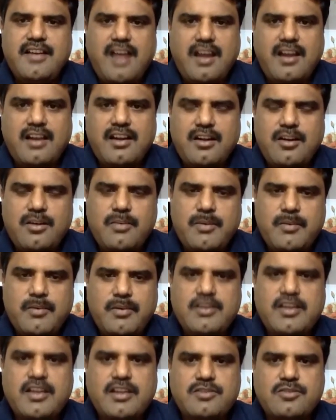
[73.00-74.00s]
డాలర్
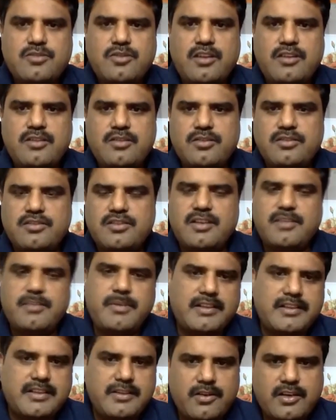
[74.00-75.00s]
రూపంలో దాచుకోవాలని చూస్తారు
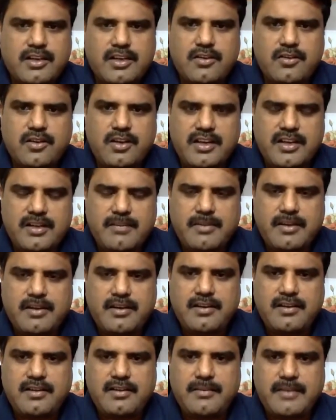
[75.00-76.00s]
ప్రతి ఒక్కరు అంటే
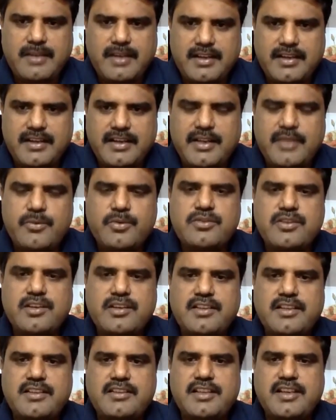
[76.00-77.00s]
మన మన
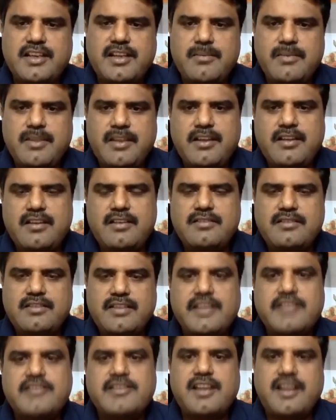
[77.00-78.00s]
ఇండివిజువల్స్ అయితేనేమి
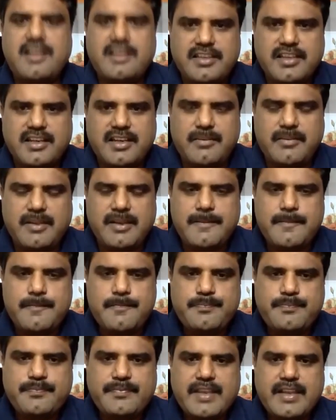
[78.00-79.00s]
దేశాలు అయితేనేమి
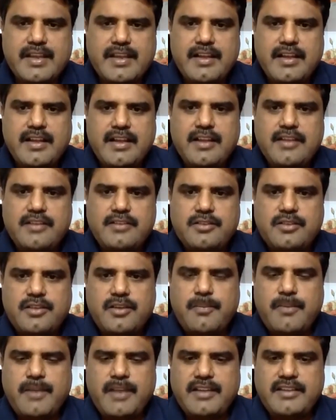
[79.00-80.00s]
సో
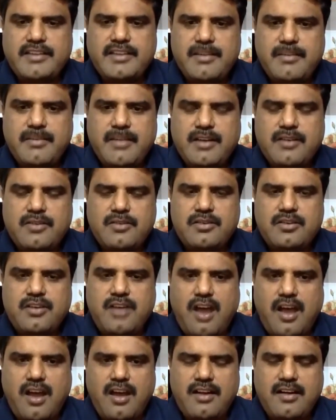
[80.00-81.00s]
ఎప్పుడైతే మనకు
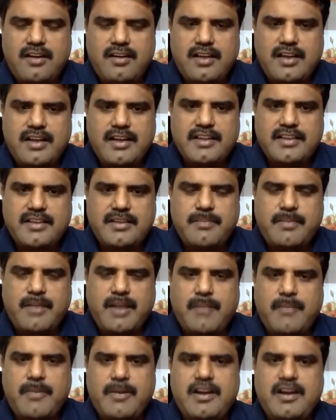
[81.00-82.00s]
డాలర్ అనేది
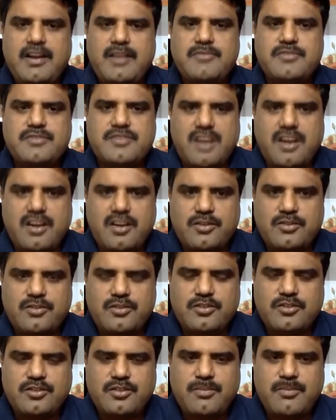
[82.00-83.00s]
బలపడడం స్టార్ట్
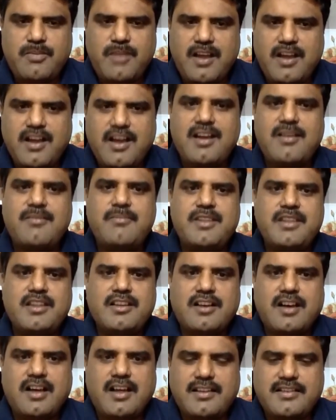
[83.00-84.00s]
అవుతుందో బంగారం మీద
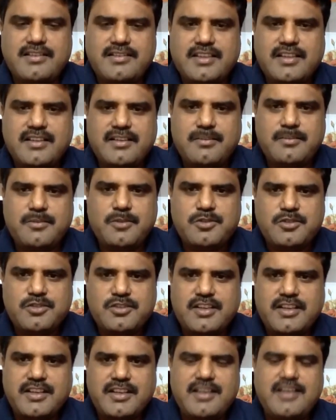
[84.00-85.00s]
కాస్త మోజు
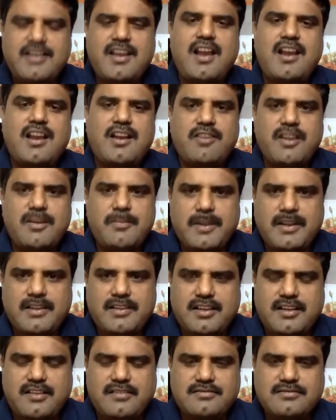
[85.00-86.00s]
తగ్గి డాలర్ వైపు
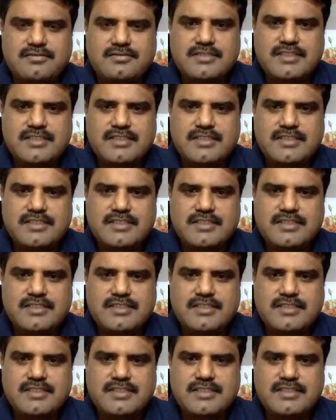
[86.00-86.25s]
వెళ్తాం